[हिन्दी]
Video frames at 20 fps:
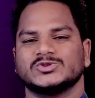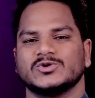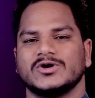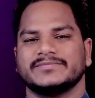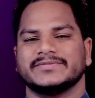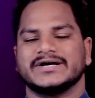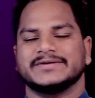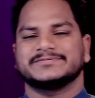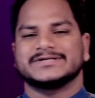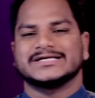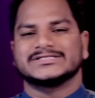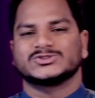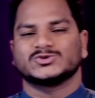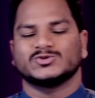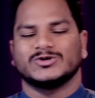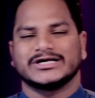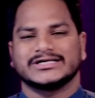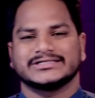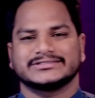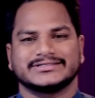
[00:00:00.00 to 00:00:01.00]
दोस्तों हम आपका
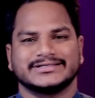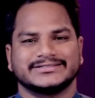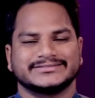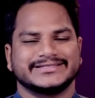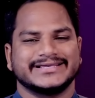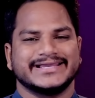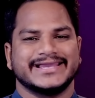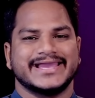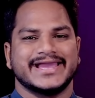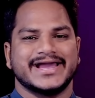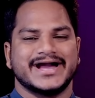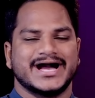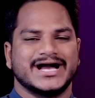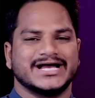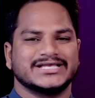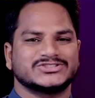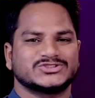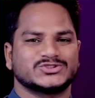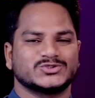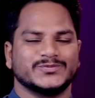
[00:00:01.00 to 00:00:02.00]
स्वागत करते हैं
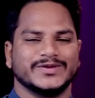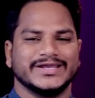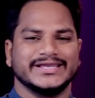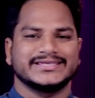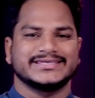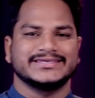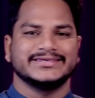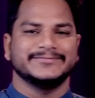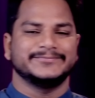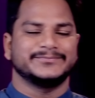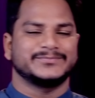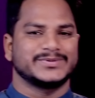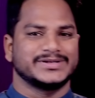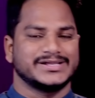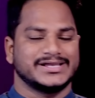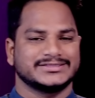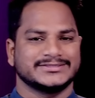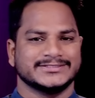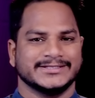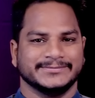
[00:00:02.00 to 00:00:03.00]
आज सुबह की
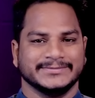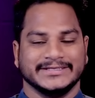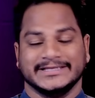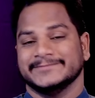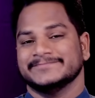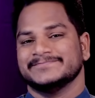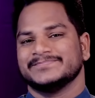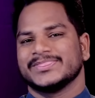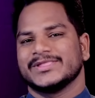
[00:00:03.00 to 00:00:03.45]
प्रार्थना में